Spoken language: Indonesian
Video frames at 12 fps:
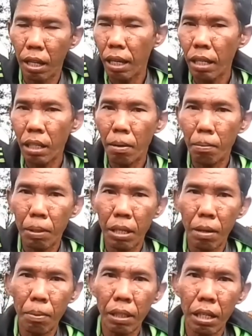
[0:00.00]
ternyata
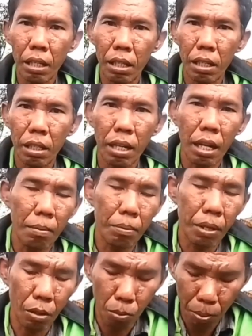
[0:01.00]
pendapatan
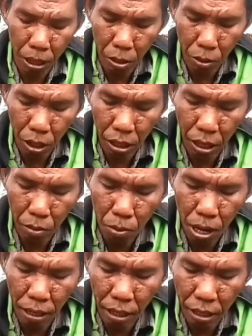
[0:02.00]
dalam satu video kita itu
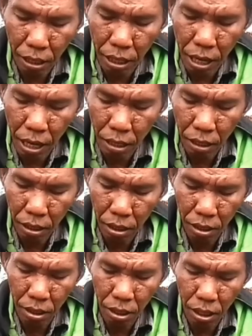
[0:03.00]
hanya sekian,
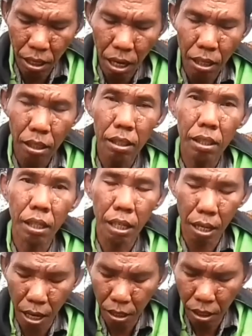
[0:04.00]
sekian,
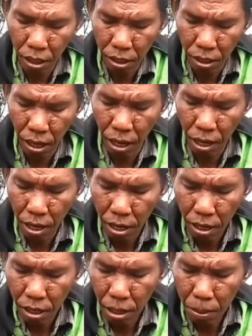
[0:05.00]
sekian. Nah,
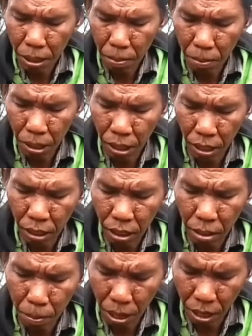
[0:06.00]
kita bisa
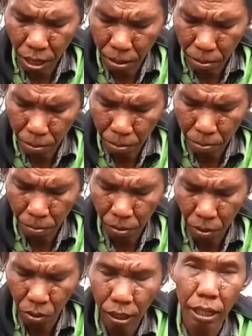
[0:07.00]
melihatnya di bagian
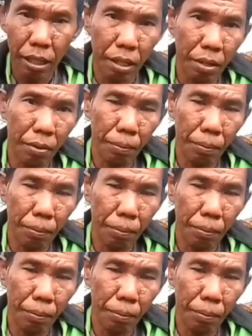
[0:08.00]
konten.